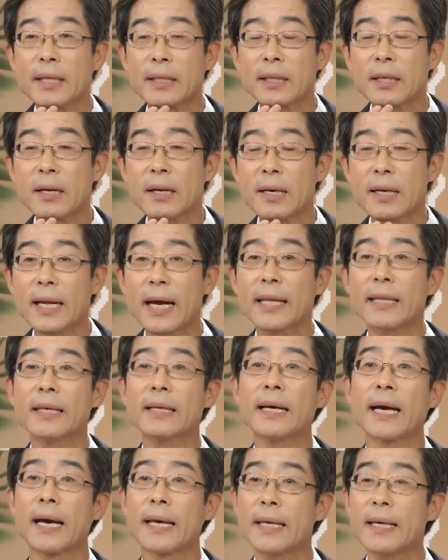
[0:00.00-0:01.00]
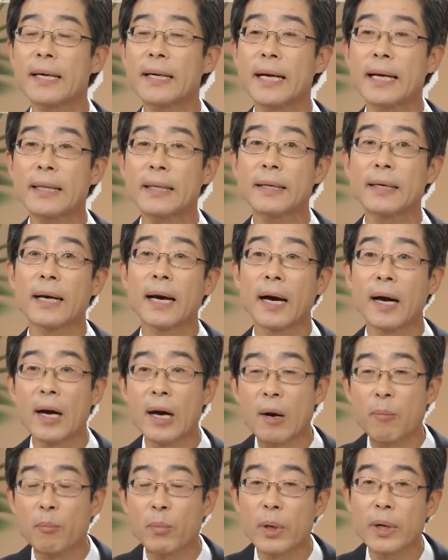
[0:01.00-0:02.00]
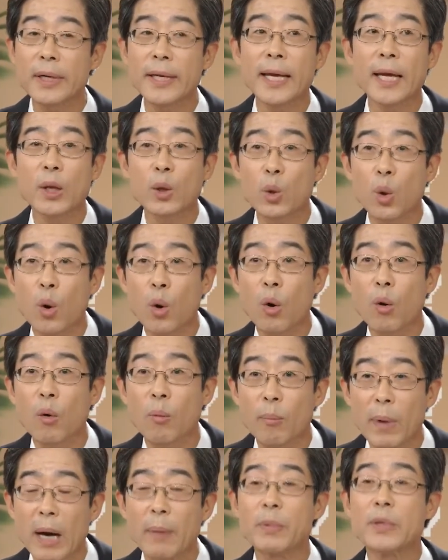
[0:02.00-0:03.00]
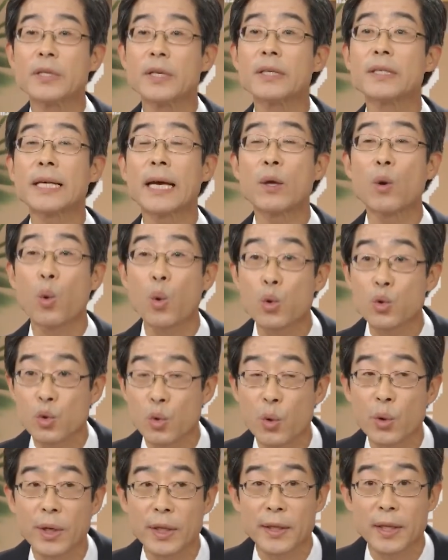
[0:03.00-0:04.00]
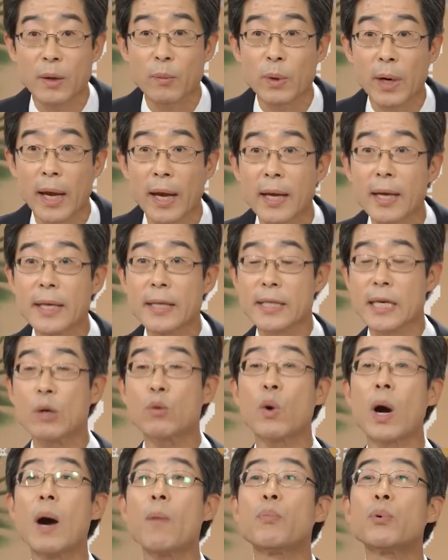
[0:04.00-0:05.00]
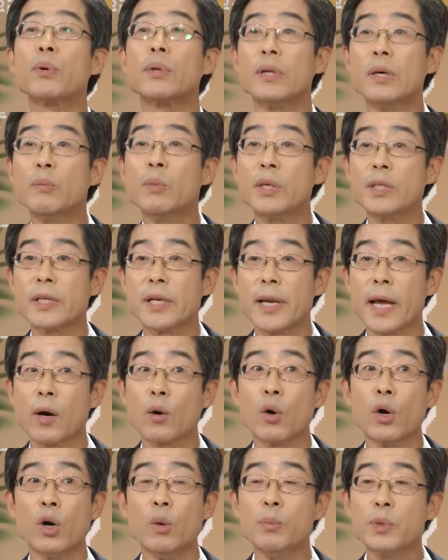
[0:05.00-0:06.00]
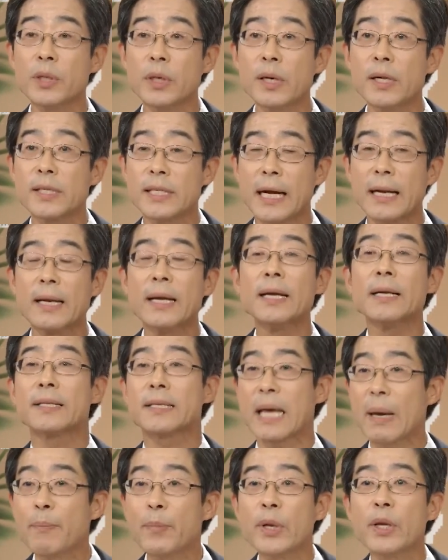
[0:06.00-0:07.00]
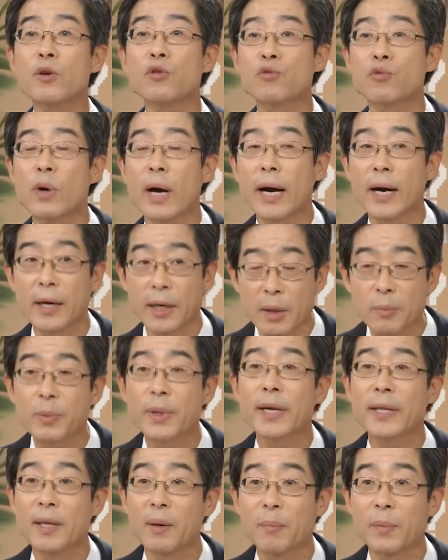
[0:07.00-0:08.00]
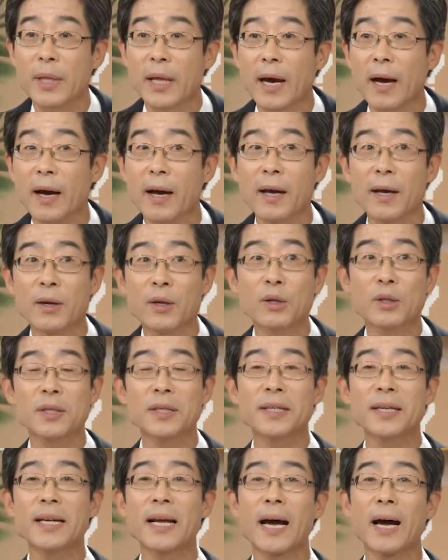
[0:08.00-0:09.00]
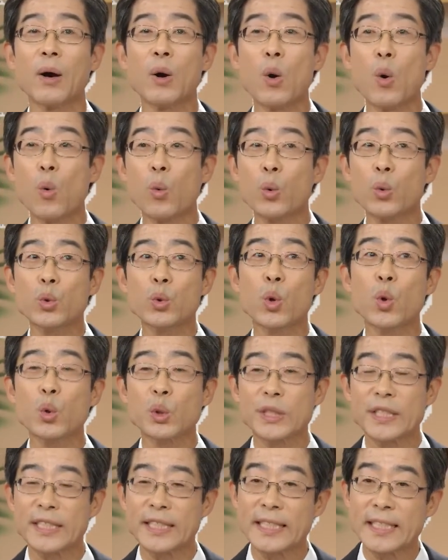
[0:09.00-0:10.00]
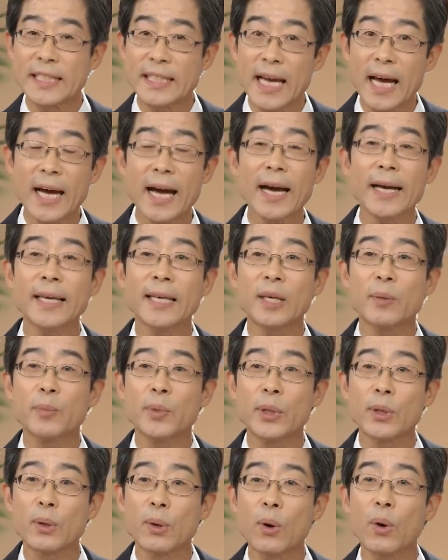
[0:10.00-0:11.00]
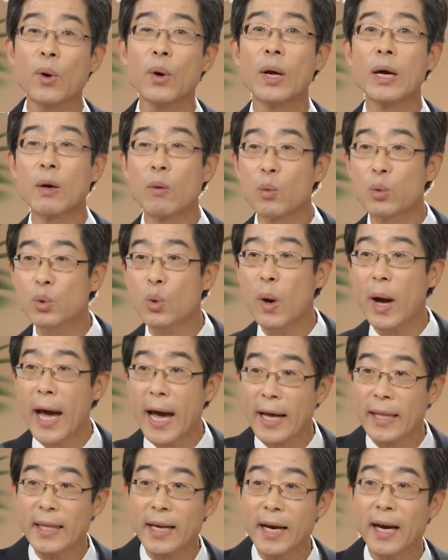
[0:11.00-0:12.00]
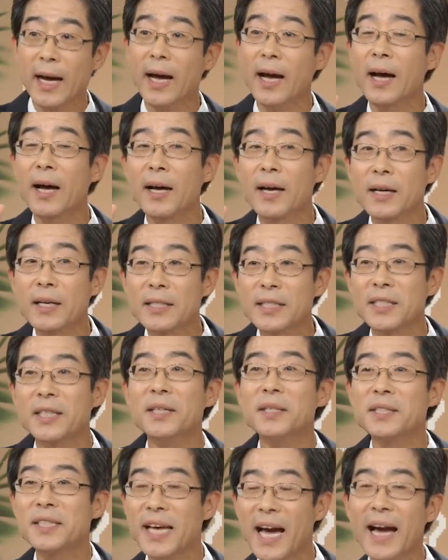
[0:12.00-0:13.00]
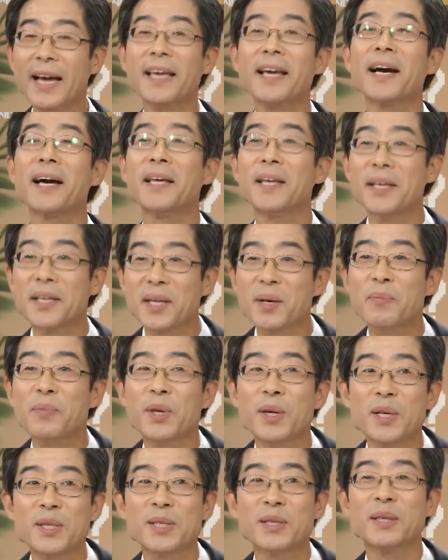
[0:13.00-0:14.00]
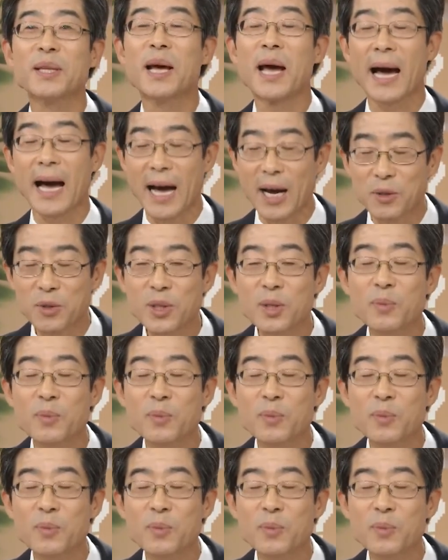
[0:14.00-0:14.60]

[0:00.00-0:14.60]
턱이라든가 혀라든가 머리에도 마비 증상이 오기 때문에 자꾸 앞으로 넘어지려고 음식을 잘 삼킬 수가 없게 됩니다. 그리고 특히나 운동 시작하기 힘들고 운동하다가 정지하기가 힘들어지는 아주